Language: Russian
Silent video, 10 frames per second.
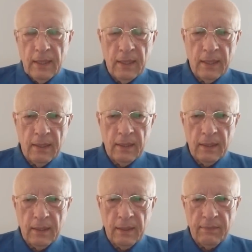
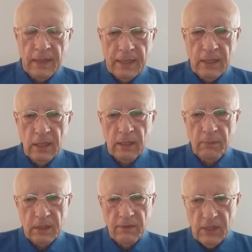э, Валентина
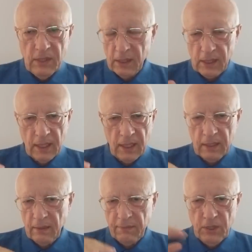Матвиенко,
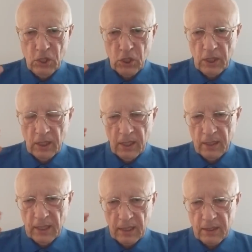это
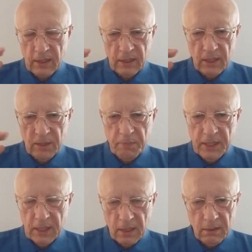вечный, так сказать,
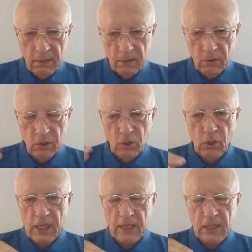спикер, то есть
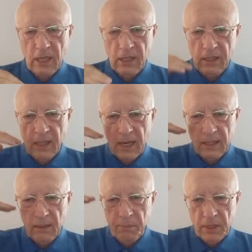ее как с
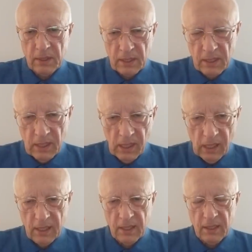Ленинграда
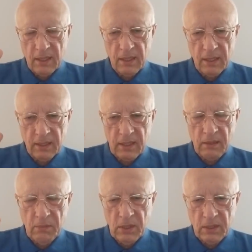пересадили э, с
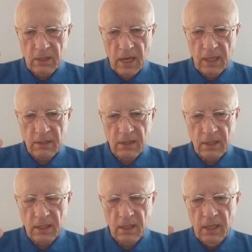
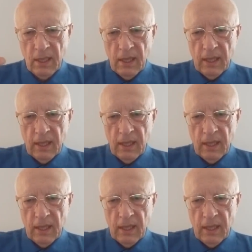администрации,